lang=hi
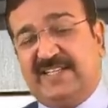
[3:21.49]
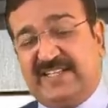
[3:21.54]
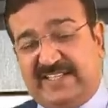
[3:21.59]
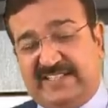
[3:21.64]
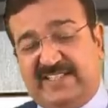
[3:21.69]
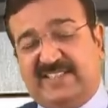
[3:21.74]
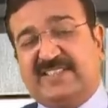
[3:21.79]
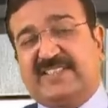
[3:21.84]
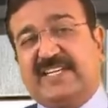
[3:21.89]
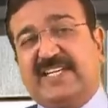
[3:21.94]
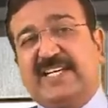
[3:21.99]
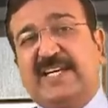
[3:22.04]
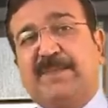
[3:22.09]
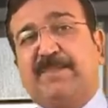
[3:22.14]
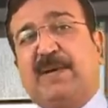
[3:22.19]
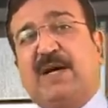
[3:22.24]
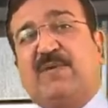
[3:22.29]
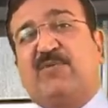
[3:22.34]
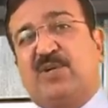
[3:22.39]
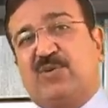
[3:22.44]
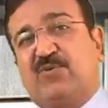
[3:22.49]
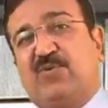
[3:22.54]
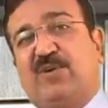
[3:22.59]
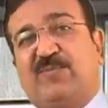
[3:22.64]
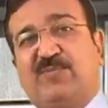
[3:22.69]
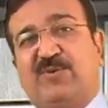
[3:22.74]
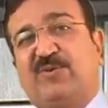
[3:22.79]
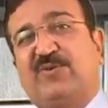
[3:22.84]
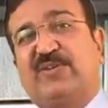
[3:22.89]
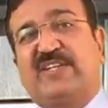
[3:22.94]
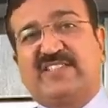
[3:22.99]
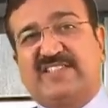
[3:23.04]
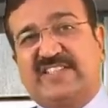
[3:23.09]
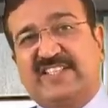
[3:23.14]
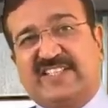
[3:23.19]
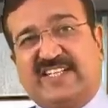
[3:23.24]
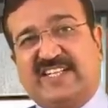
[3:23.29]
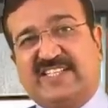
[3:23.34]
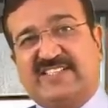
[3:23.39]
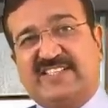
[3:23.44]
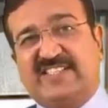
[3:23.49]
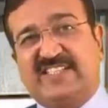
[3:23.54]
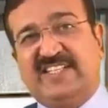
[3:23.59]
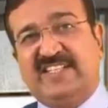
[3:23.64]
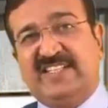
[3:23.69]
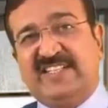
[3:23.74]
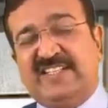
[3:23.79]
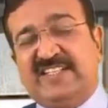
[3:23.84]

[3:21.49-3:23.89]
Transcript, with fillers: लेडीज़ के ये पावर को हम लोगों ने सीखना चाहिए